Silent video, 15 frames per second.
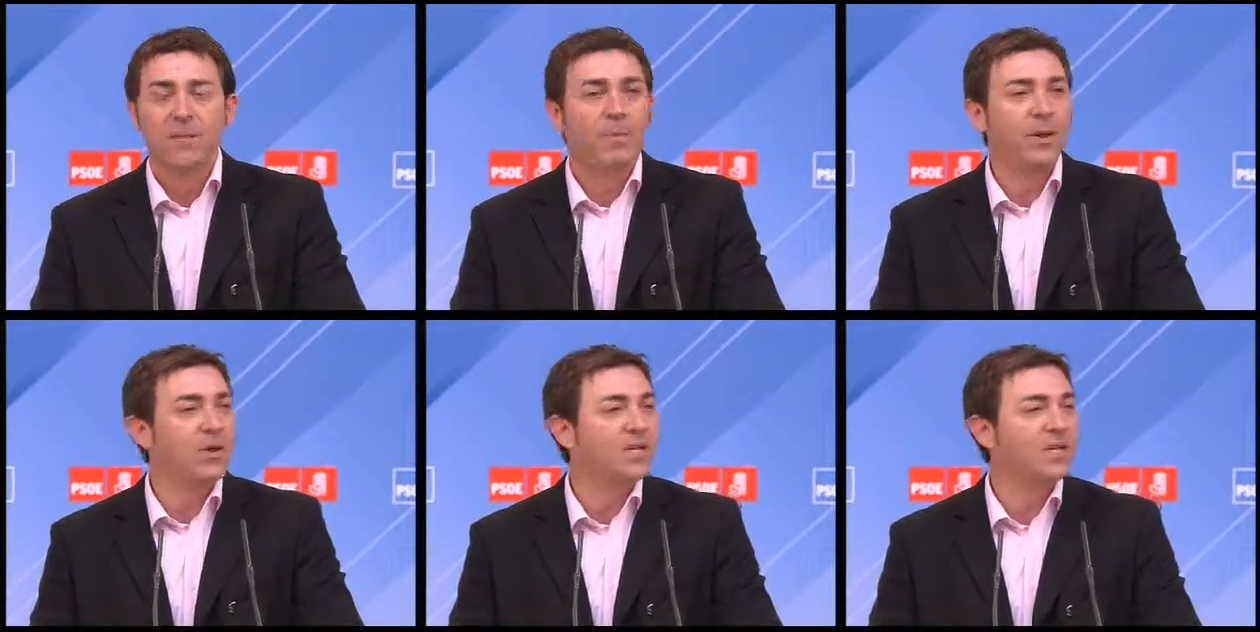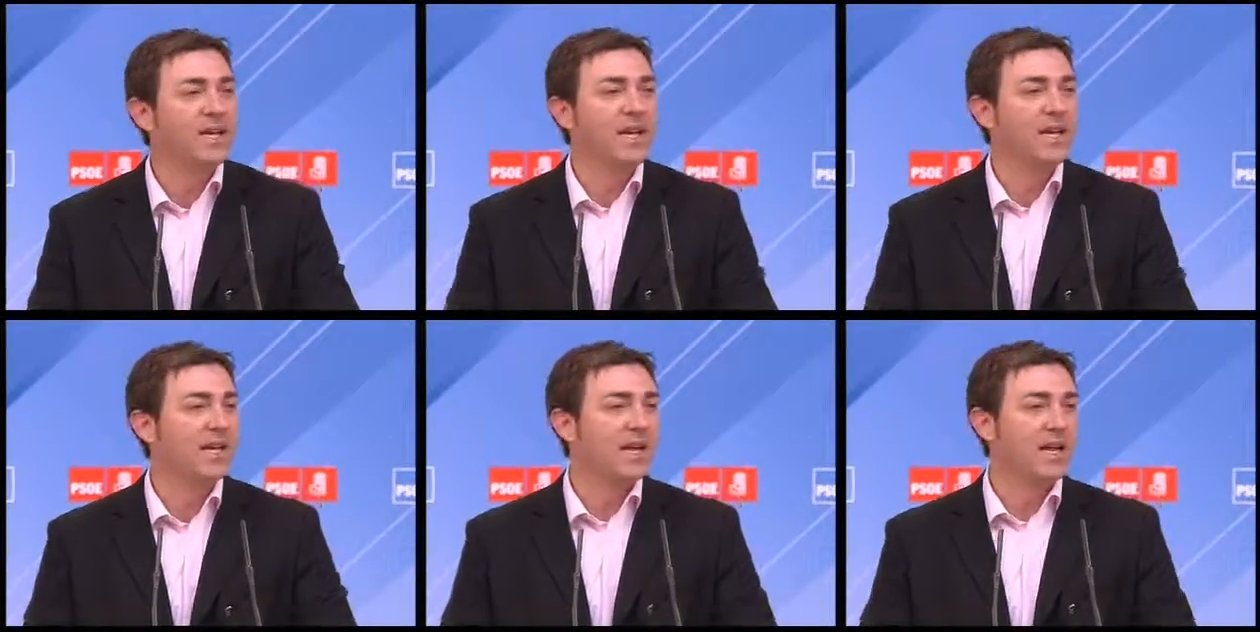Pero es
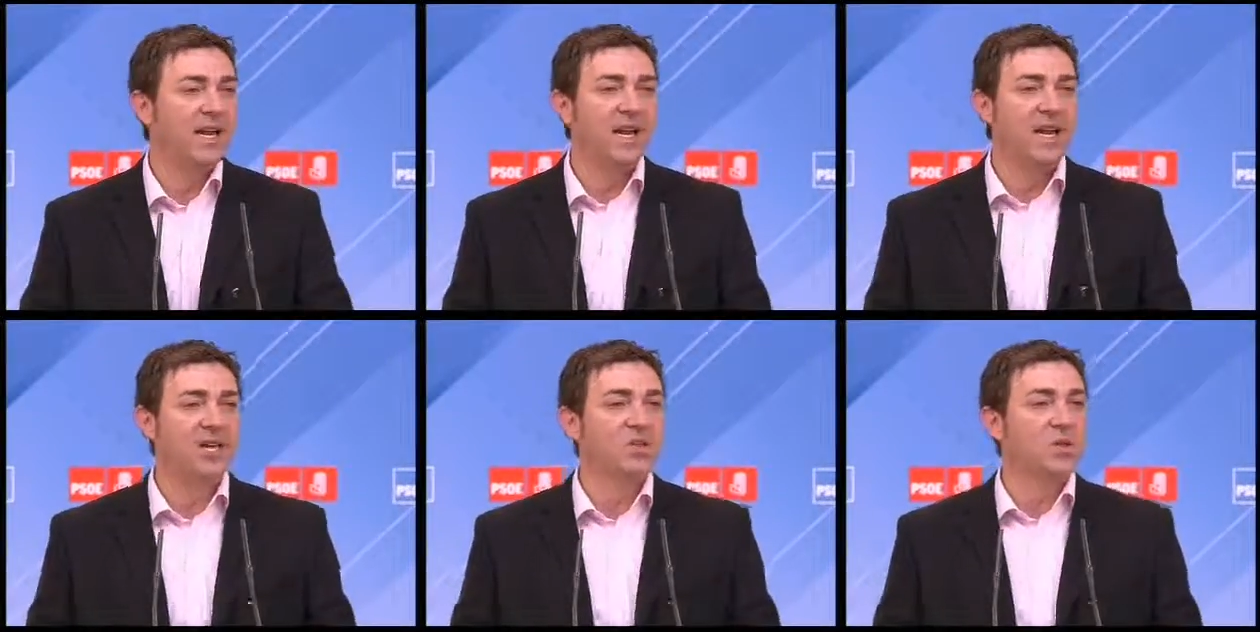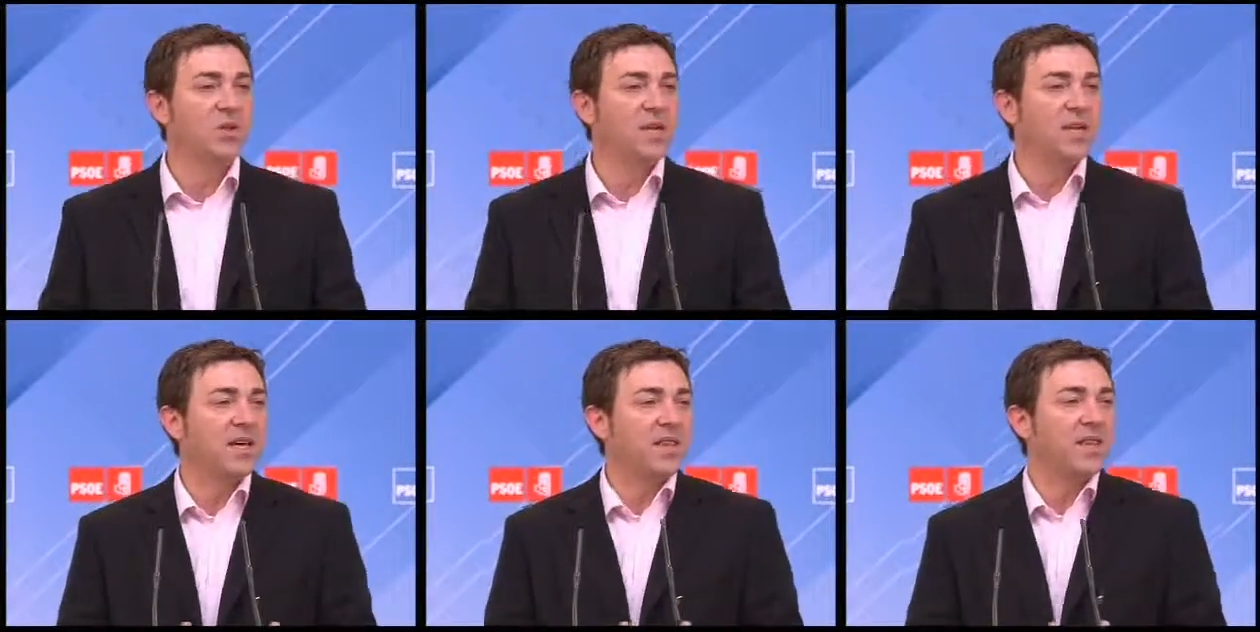que la
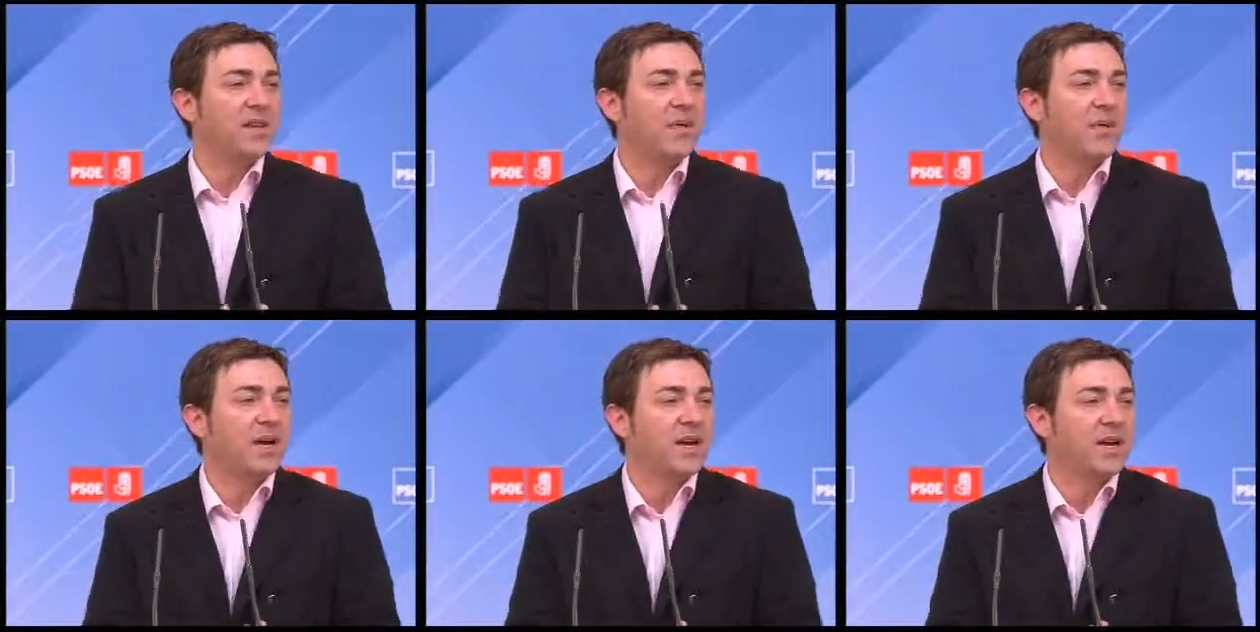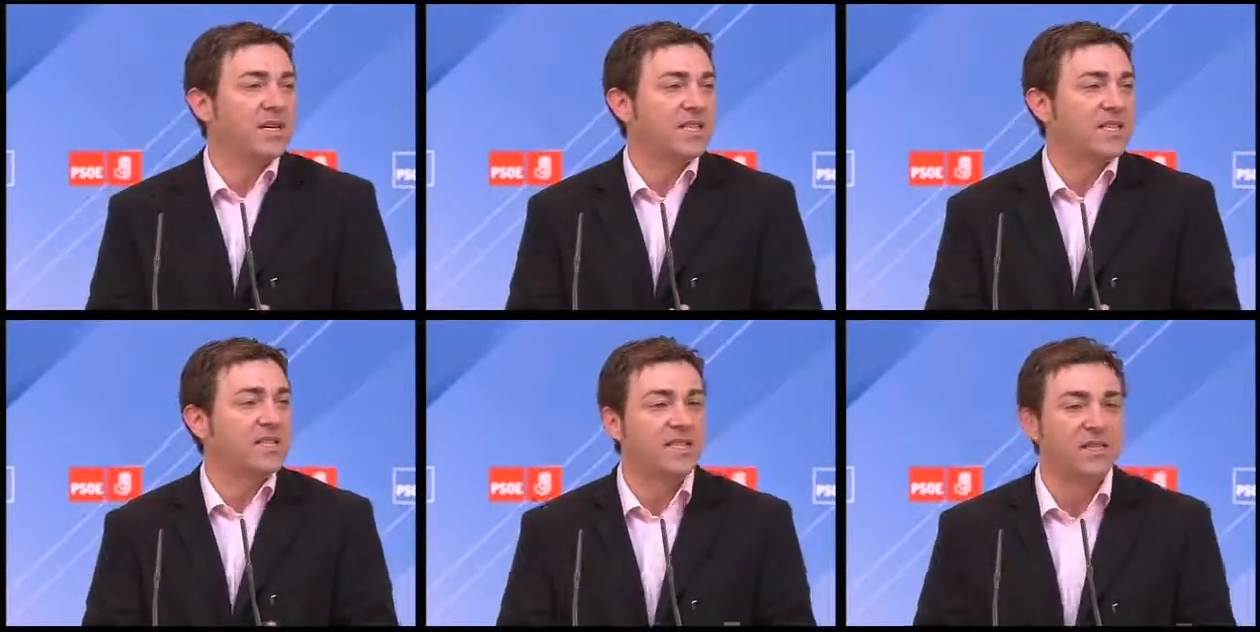sociedad navarra
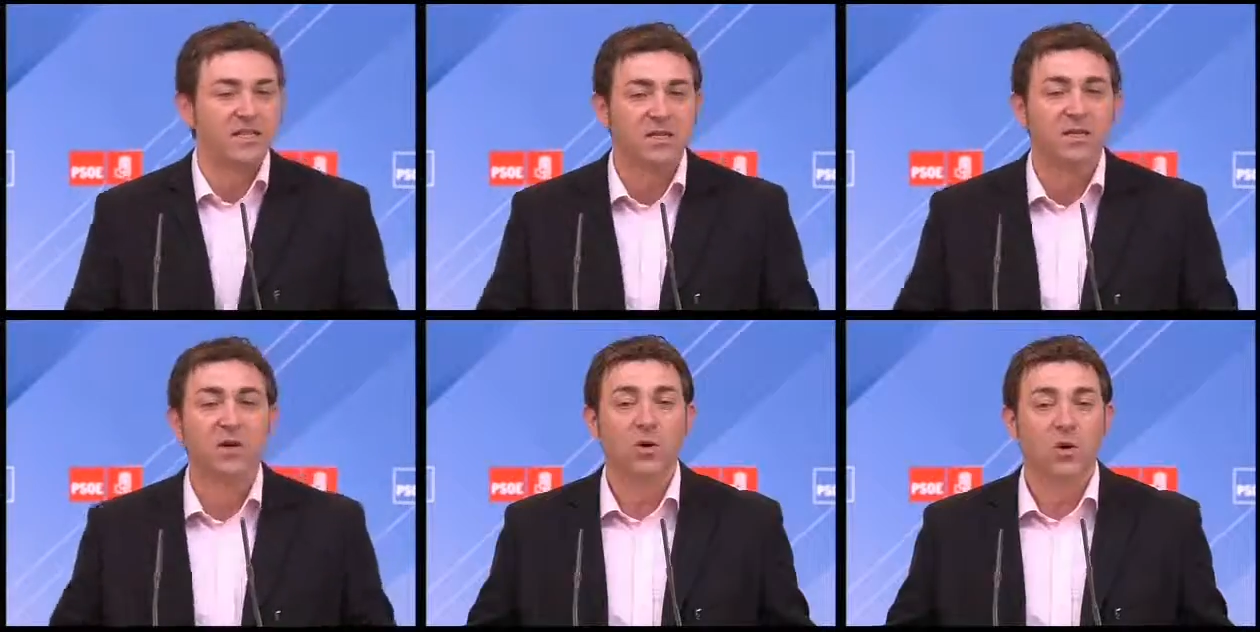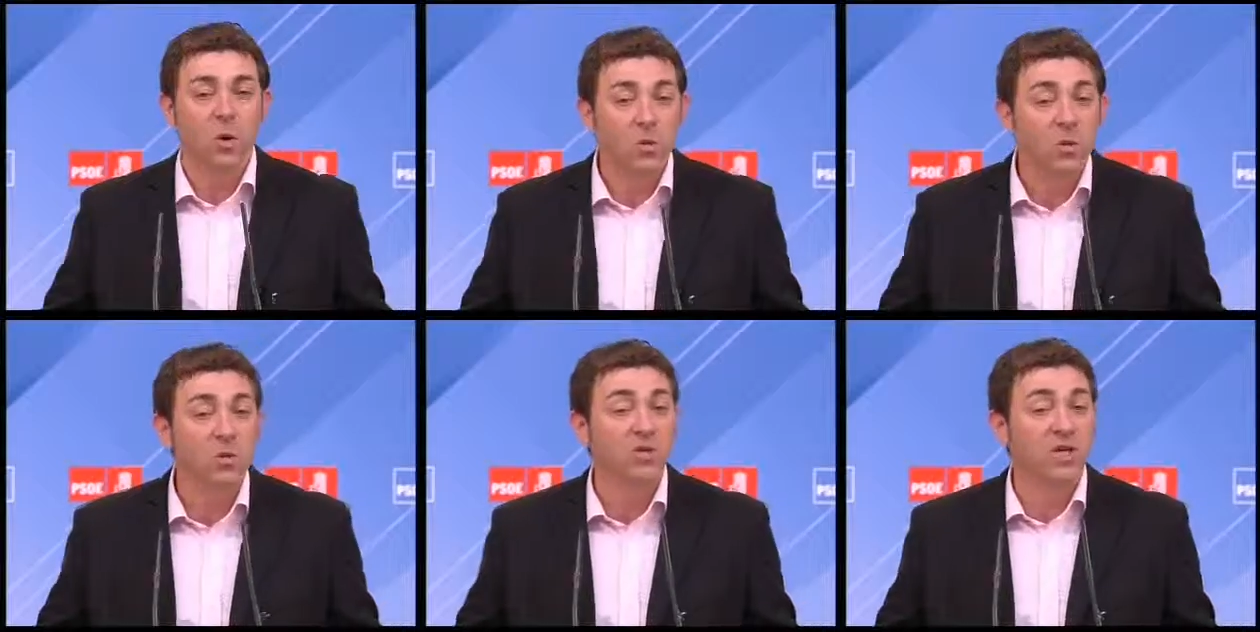es así,
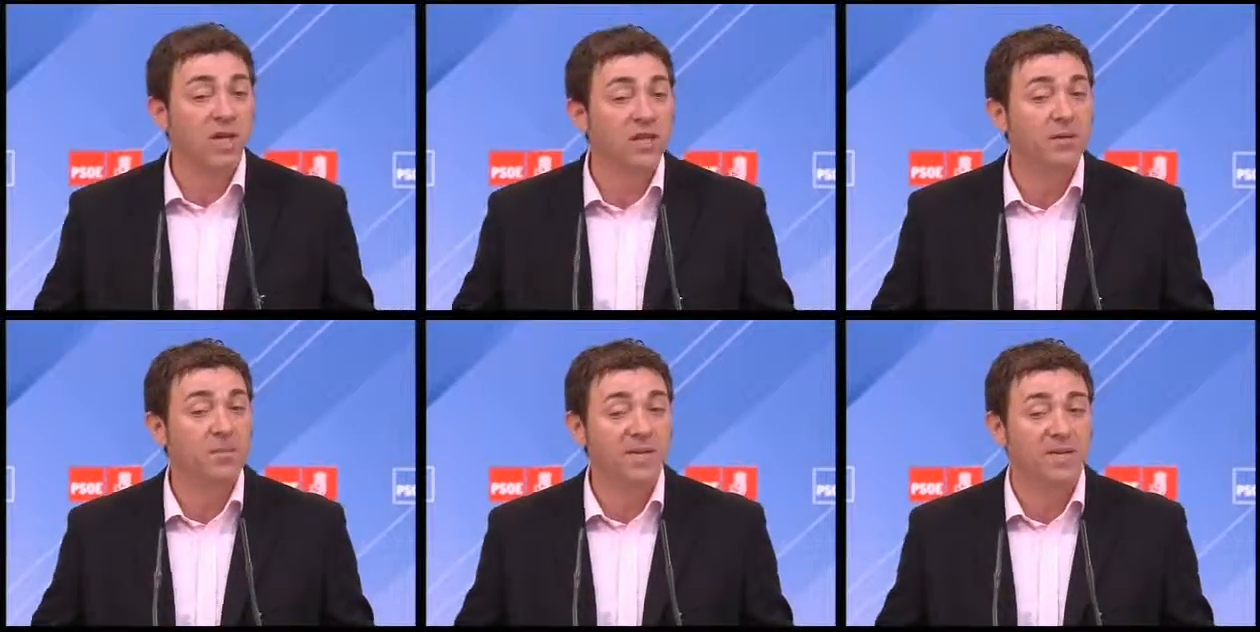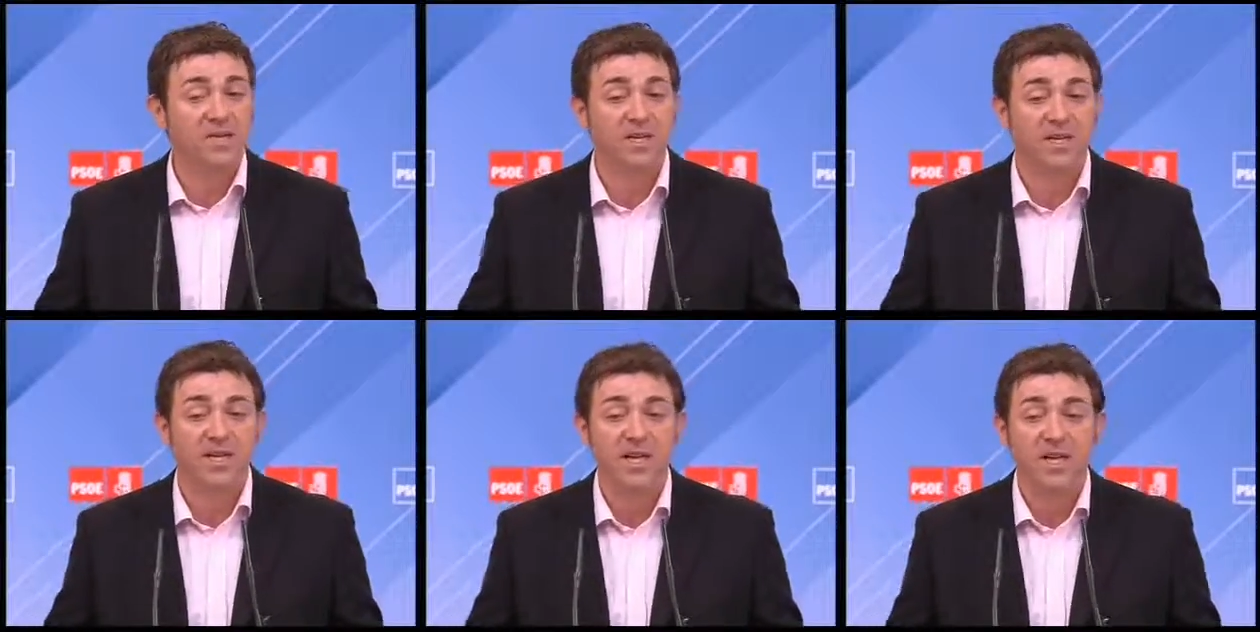como Euskadi
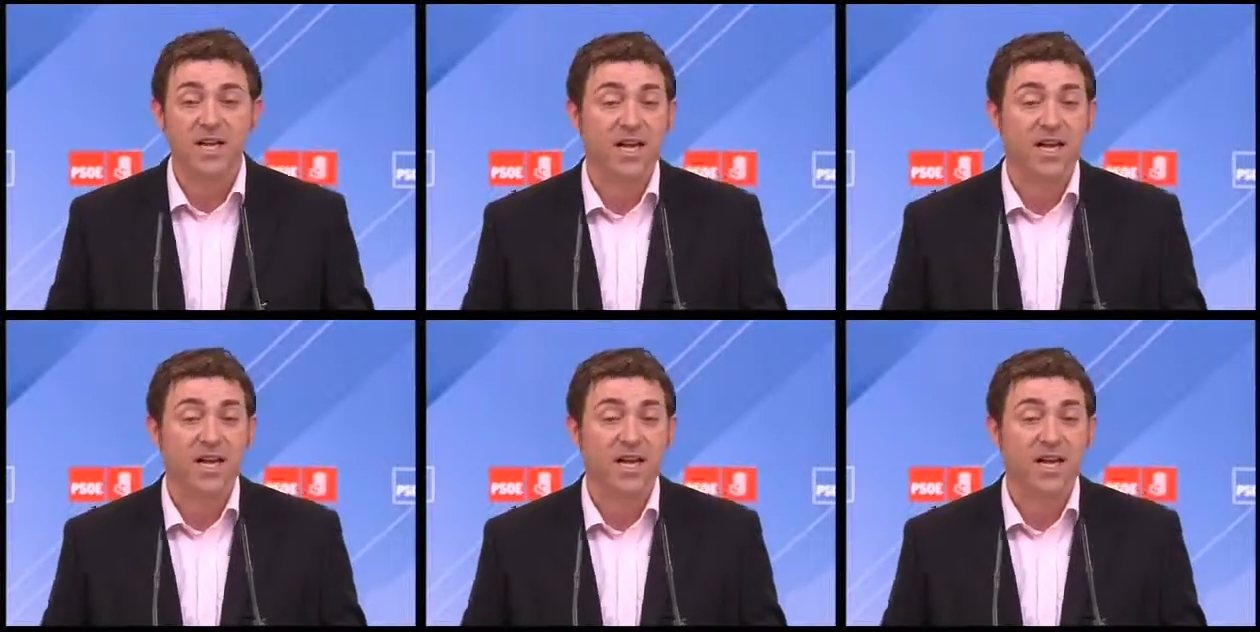Pachi,